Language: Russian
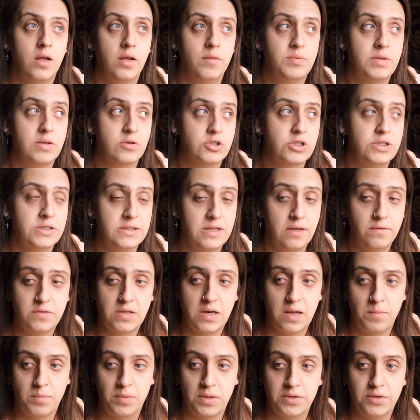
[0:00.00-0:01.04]
Потому что
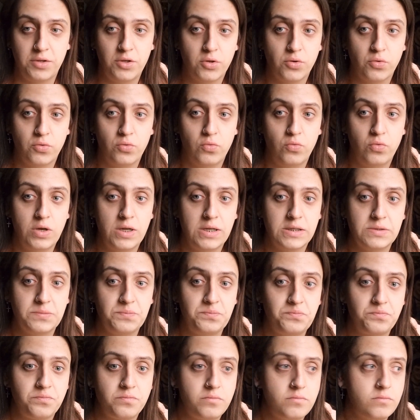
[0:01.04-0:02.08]
завтра я планирую гулять.
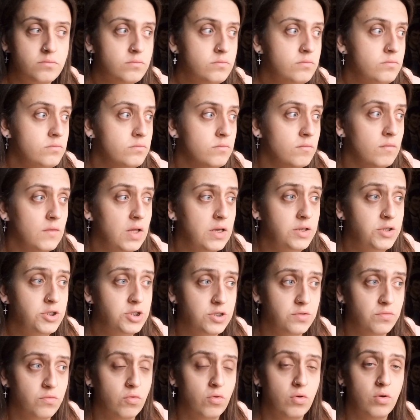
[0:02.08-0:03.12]
И
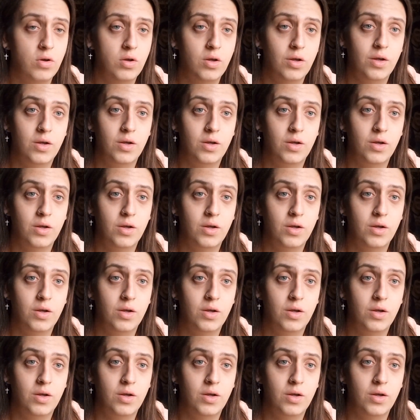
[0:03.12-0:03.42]
чего?